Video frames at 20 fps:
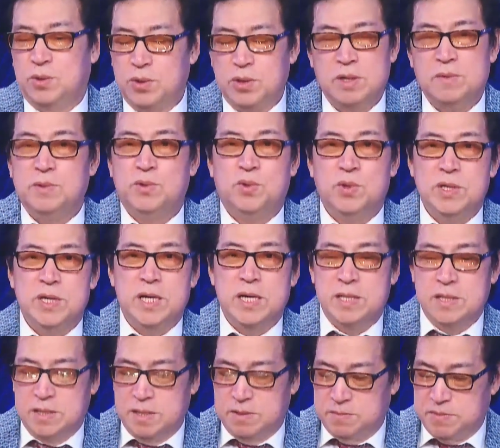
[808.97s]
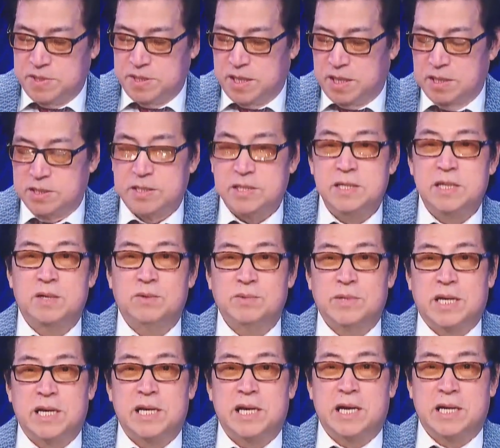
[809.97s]
tuy nhiên tuy nhiên bây giờ dĩ nhiên ông
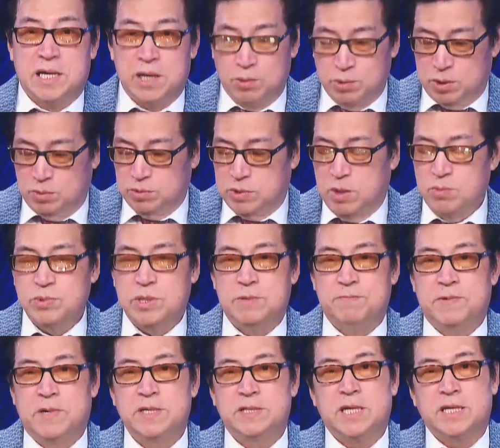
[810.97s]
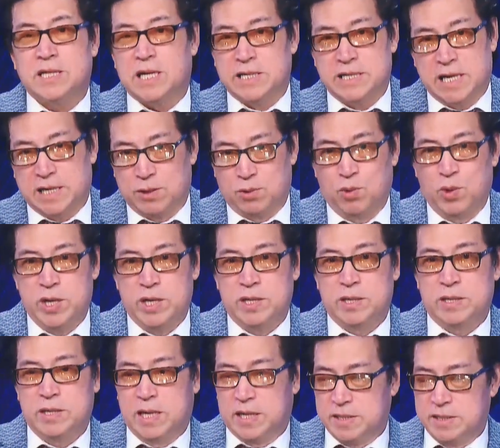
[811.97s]
ta đã là cựu tổng thống thì với tất cả đặc
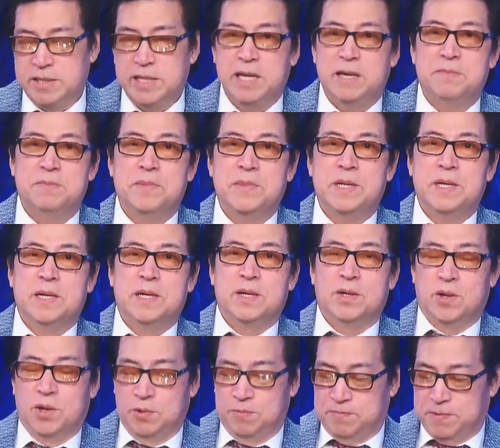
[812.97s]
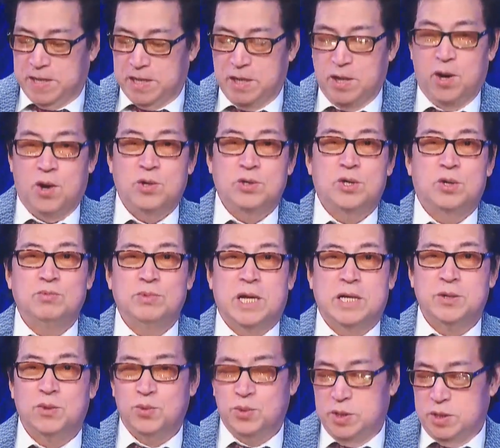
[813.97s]
quyền đặc nhiệm rồi phải lo cho ông
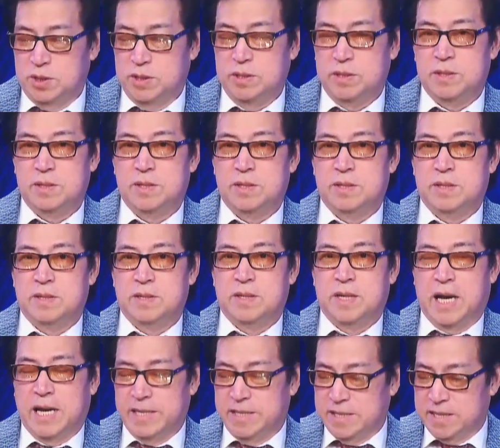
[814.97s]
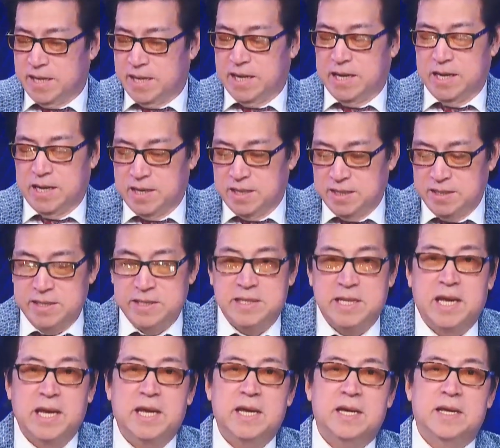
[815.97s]
ta đủ thứ ăn ở y
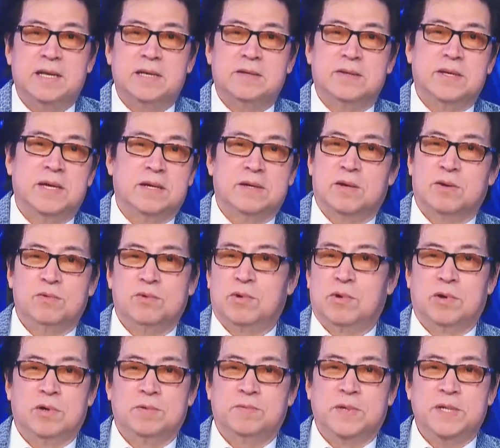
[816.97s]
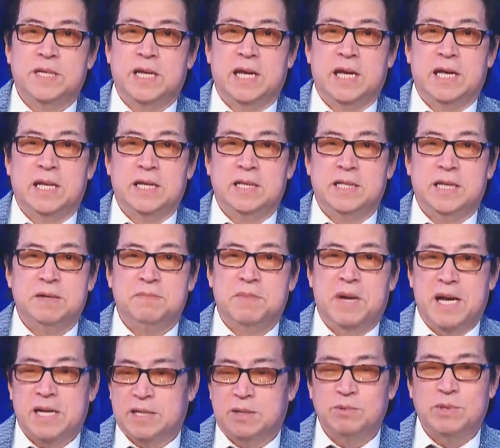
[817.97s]
tế cho nên không có vấn đề thì tiền
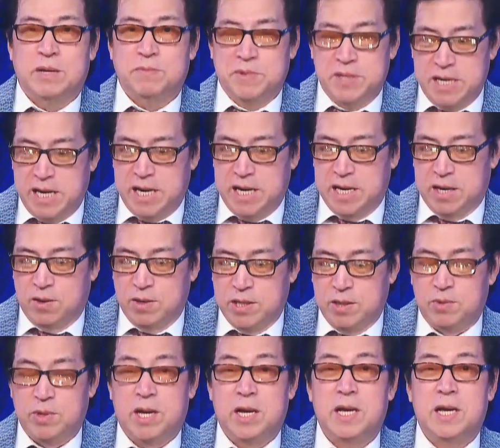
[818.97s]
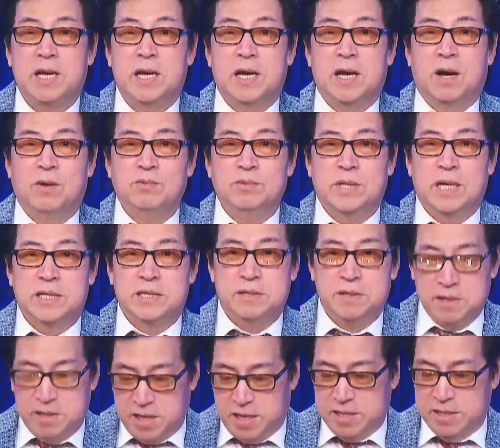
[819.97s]
bạc không thành vấn đề có điều là ông ta
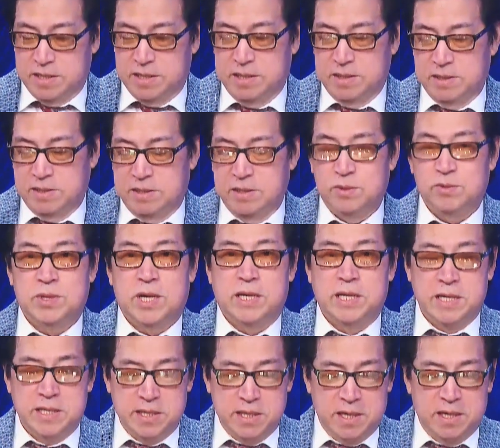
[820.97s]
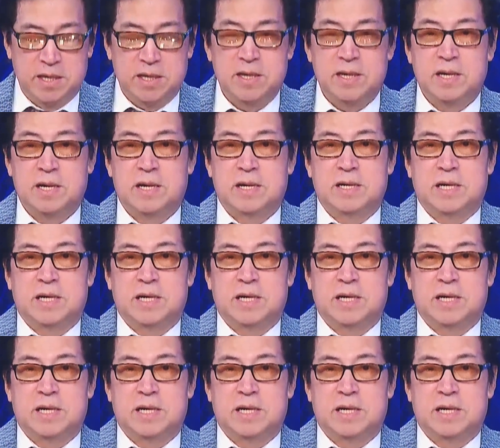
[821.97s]
chưa cần chứ chúng ta nên nhớ